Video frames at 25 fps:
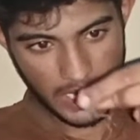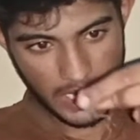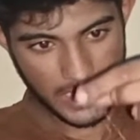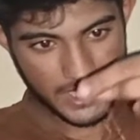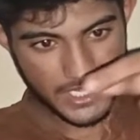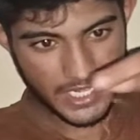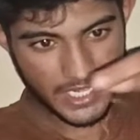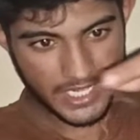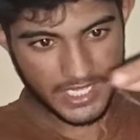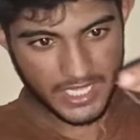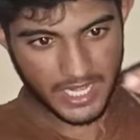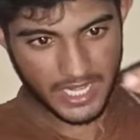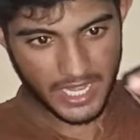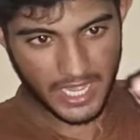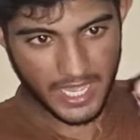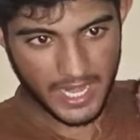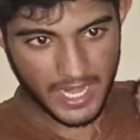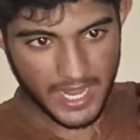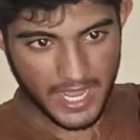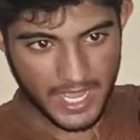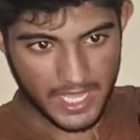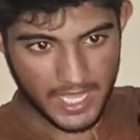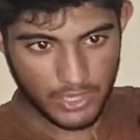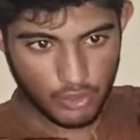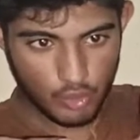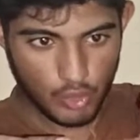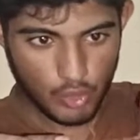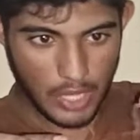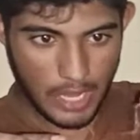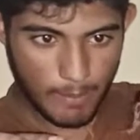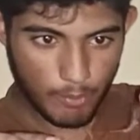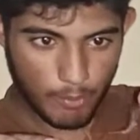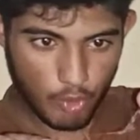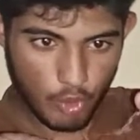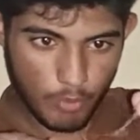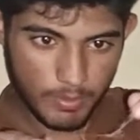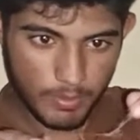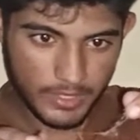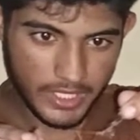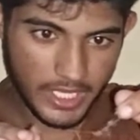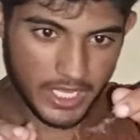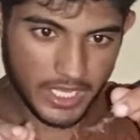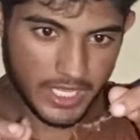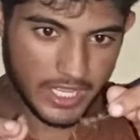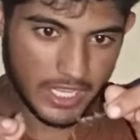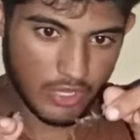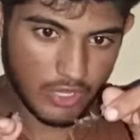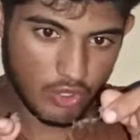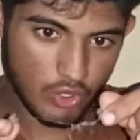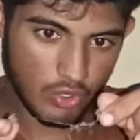गाइज नज़र आ रहा है तो आपको पता
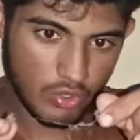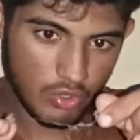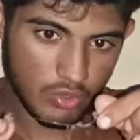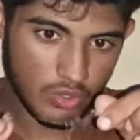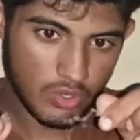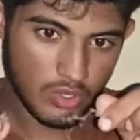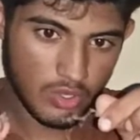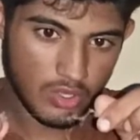नहीं देखो